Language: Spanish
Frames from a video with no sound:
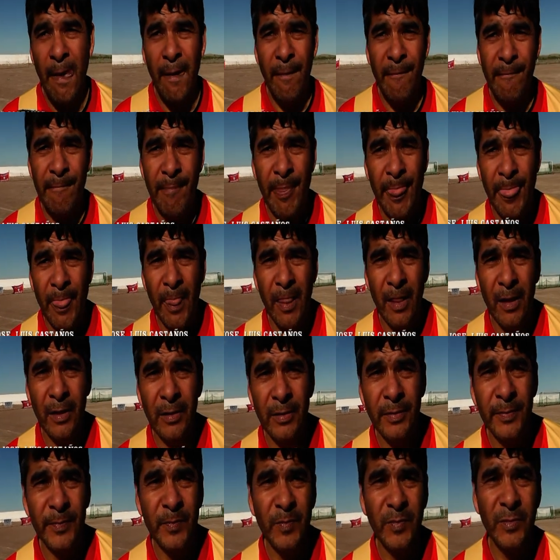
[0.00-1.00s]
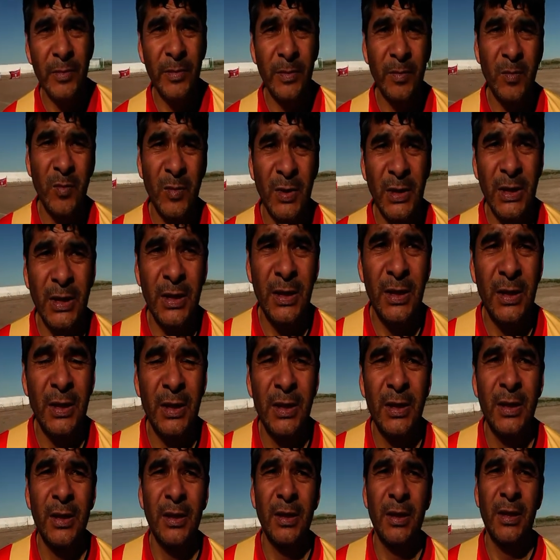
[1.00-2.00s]
Bueno, habrá que ahora eh,
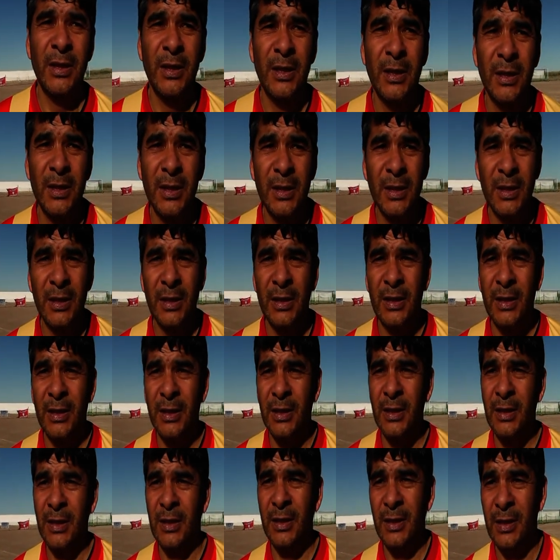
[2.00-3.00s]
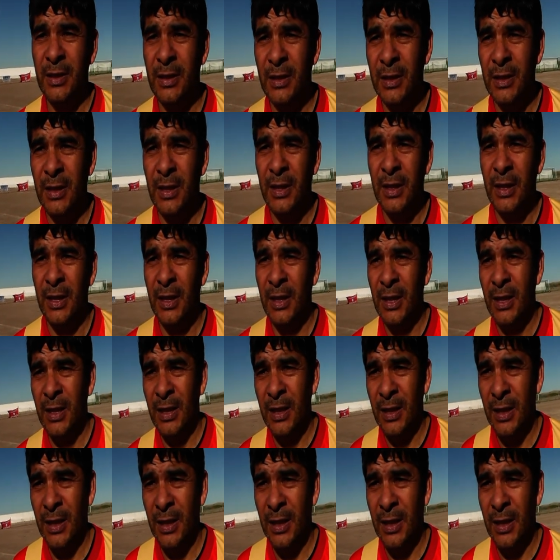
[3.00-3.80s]
jugar la final con un equipo, como decís vos,